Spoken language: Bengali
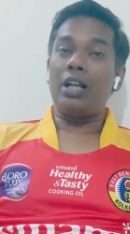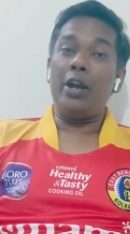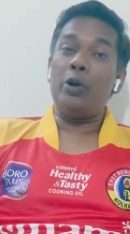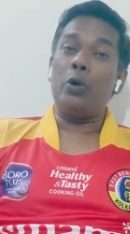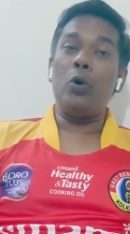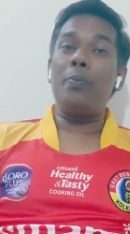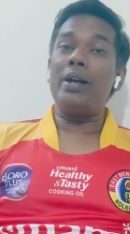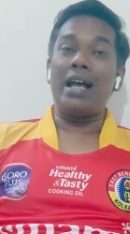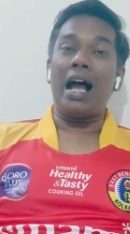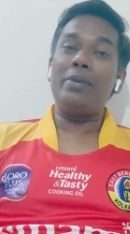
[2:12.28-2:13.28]
আই ডোট নো
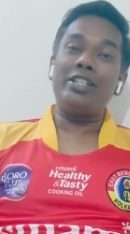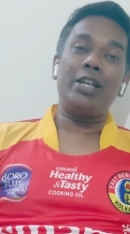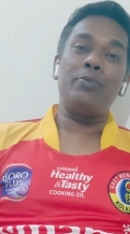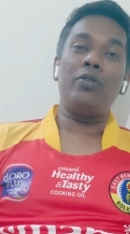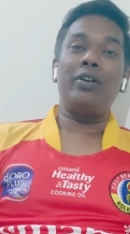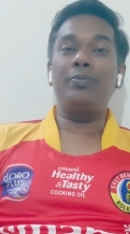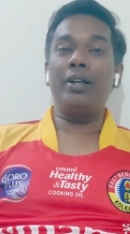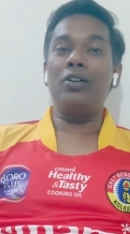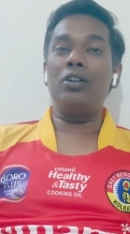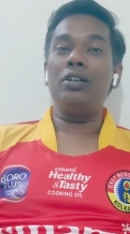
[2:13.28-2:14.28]
বাট আমি চাইবো ইস্ট
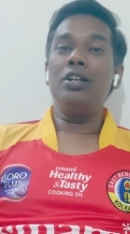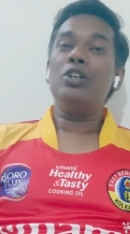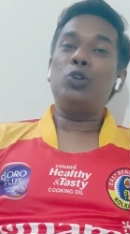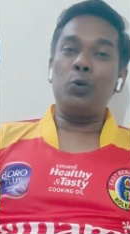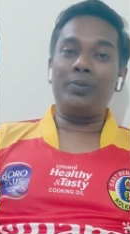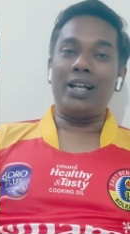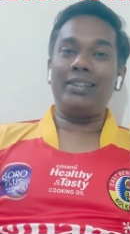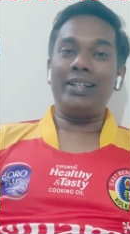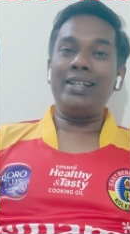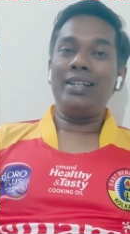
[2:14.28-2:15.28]
বেঙ্গল খুব
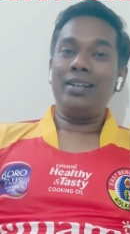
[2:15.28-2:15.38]
তাড়াতাড়ি